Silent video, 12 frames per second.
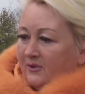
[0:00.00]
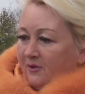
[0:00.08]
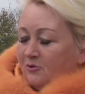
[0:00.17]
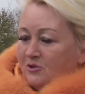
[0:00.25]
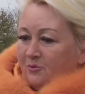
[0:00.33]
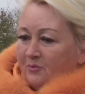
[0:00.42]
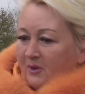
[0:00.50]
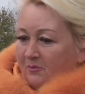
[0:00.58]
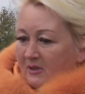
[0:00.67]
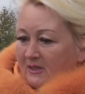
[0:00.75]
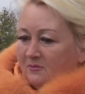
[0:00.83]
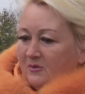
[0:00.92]
Было очень
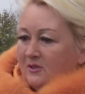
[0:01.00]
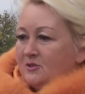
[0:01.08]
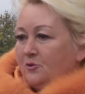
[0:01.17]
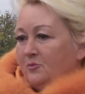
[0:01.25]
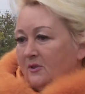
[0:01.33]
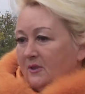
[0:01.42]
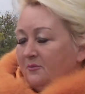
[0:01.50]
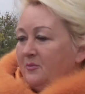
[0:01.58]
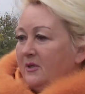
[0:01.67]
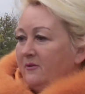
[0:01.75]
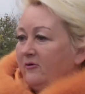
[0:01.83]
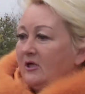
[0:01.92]
проблемно, особенно
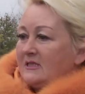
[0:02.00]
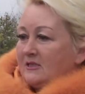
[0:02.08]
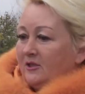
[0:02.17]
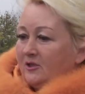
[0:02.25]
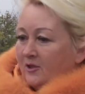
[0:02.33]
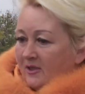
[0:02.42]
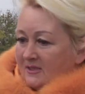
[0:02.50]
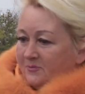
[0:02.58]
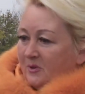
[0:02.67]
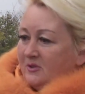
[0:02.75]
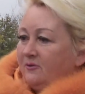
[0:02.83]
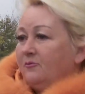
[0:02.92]
передвигаться на
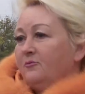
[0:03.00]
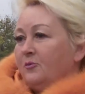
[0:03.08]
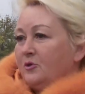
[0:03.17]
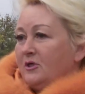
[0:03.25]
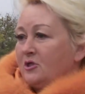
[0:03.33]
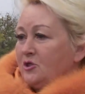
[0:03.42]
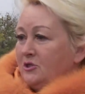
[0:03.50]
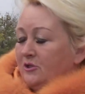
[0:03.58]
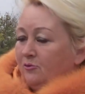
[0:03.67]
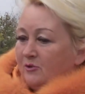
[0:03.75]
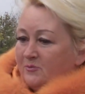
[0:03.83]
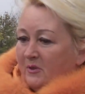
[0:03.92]
транспорте. Многие
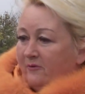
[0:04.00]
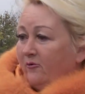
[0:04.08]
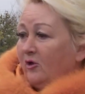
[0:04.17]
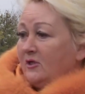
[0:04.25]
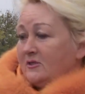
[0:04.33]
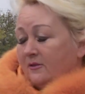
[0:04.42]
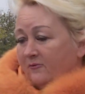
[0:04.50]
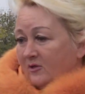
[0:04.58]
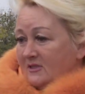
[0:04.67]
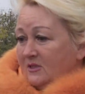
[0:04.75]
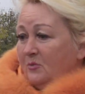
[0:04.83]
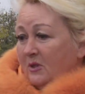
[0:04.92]
жители у нас передвигаются на
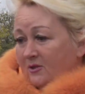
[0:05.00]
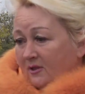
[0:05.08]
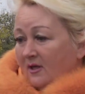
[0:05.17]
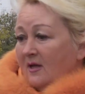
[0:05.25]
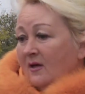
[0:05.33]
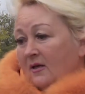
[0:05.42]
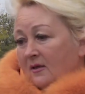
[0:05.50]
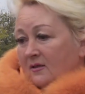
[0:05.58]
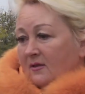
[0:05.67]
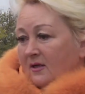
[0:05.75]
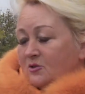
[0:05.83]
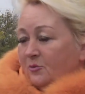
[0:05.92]
велосипедах,
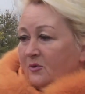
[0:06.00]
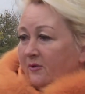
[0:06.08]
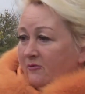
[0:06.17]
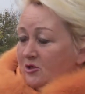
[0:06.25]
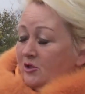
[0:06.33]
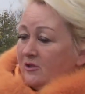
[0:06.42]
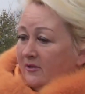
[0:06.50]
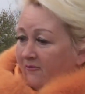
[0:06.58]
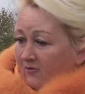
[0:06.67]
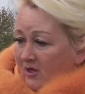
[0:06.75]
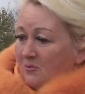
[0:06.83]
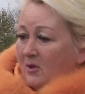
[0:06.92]
особенно в вечернее
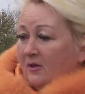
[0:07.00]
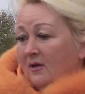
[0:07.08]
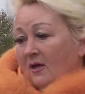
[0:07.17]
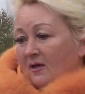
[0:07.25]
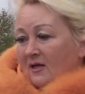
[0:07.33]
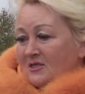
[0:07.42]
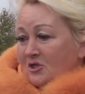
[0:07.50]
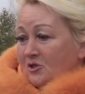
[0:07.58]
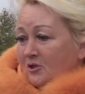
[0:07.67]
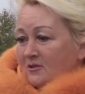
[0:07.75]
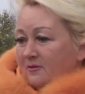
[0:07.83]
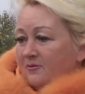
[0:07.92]
время. А
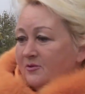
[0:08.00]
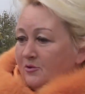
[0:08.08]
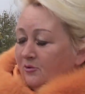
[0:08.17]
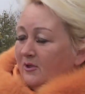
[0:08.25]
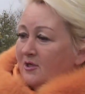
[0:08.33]
сейчас все